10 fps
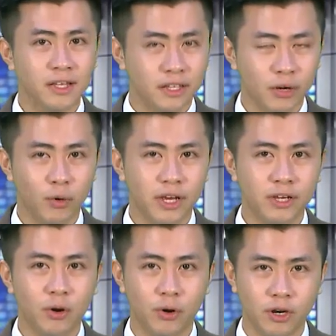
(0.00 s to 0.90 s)
Tỉnh ủy,
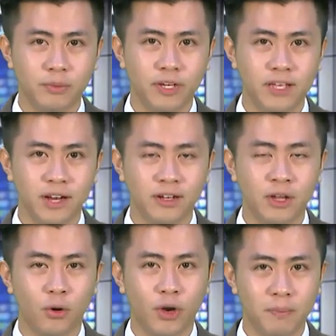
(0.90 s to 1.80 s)
Hội đồng Nhân dân,
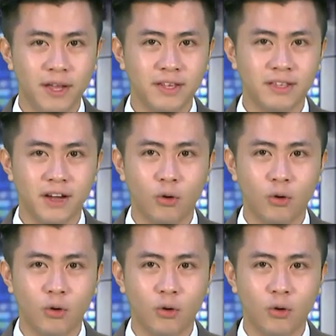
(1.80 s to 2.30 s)
Ủy ban Nhân dân,